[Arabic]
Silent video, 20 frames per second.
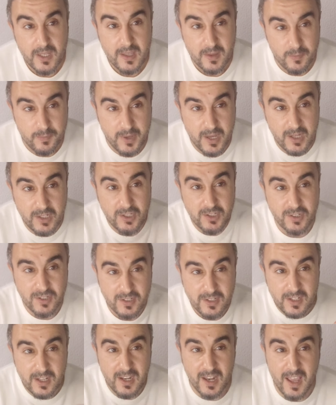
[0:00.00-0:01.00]
باش
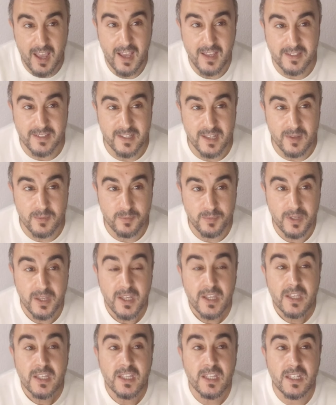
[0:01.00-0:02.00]
الاحزاب
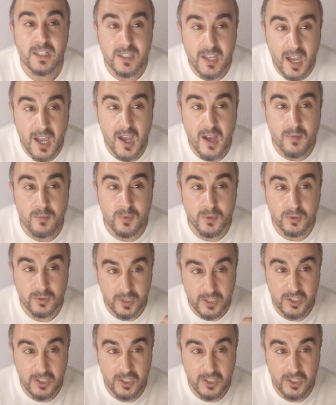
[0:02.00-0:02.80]
يدعموا